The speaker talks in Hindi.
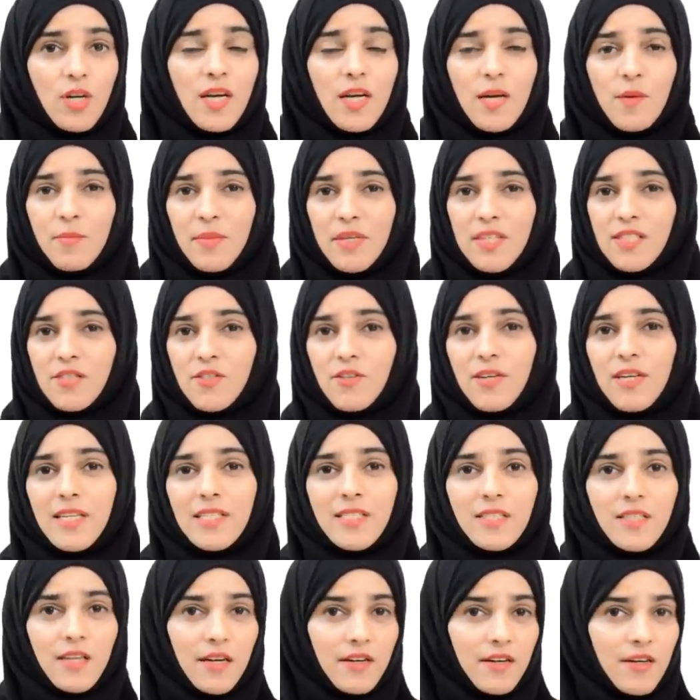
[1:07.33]
पी सी
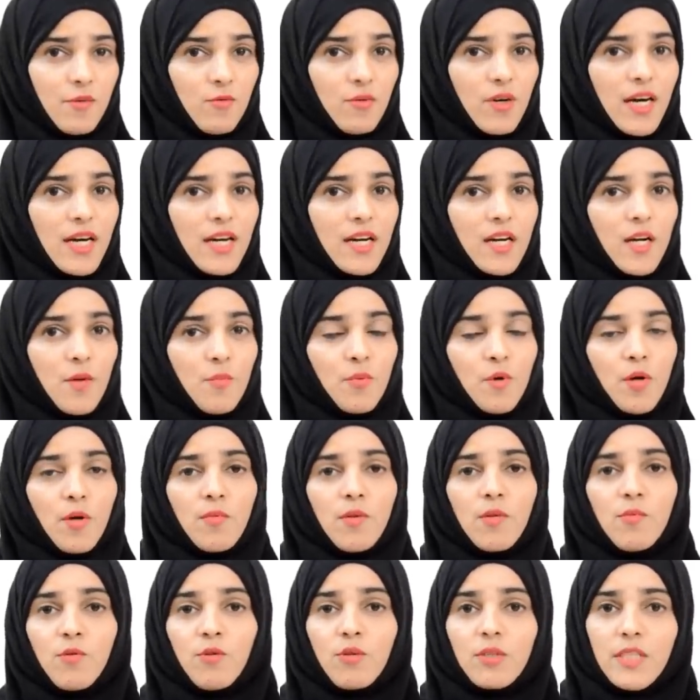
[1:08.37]
वगैरह का प्रॉब्लम
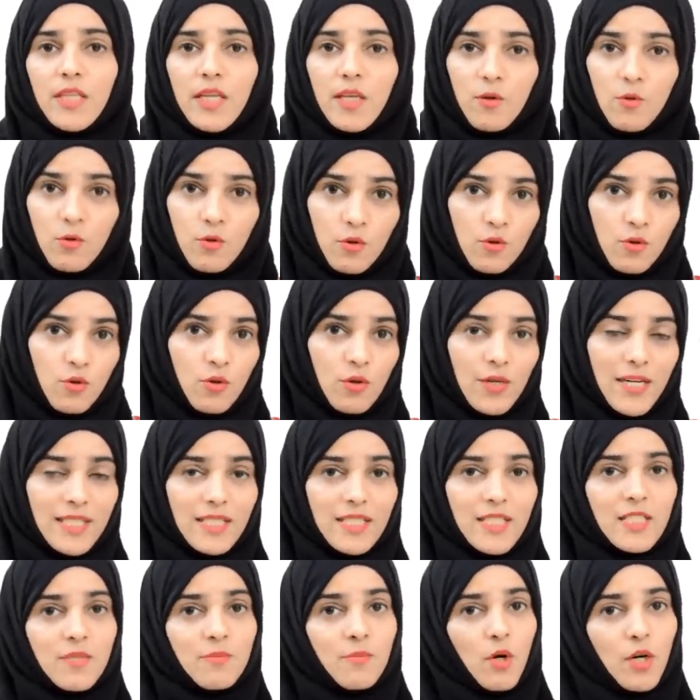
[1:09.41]
होता है उनको
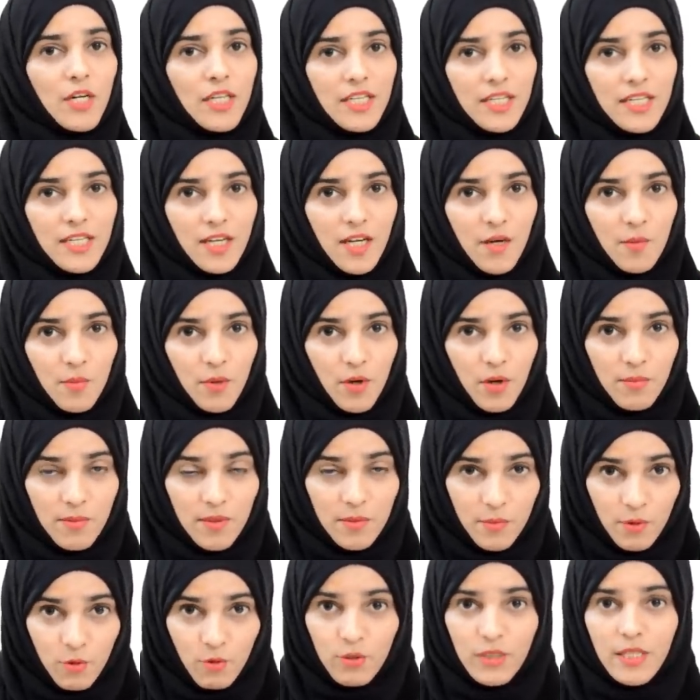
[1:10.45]
एक्सेस बॉडी हेयर का प्रॉब्लम
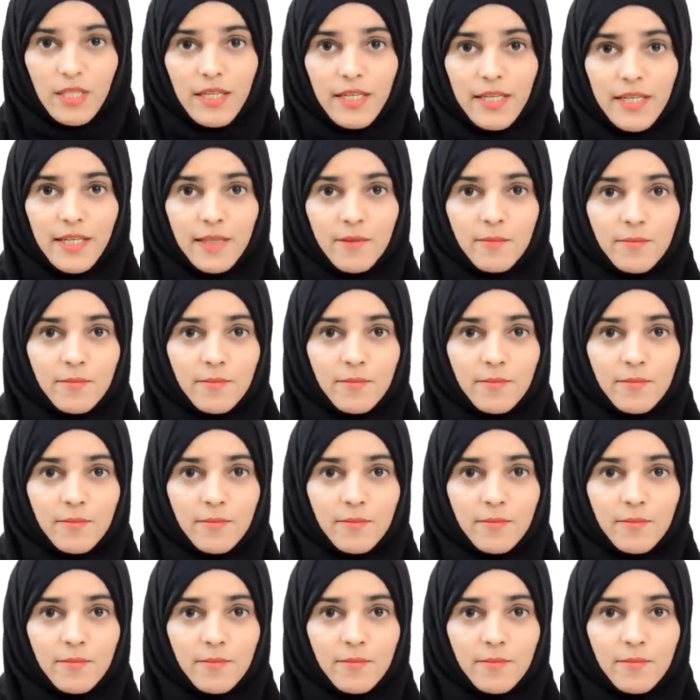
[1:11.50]
होता है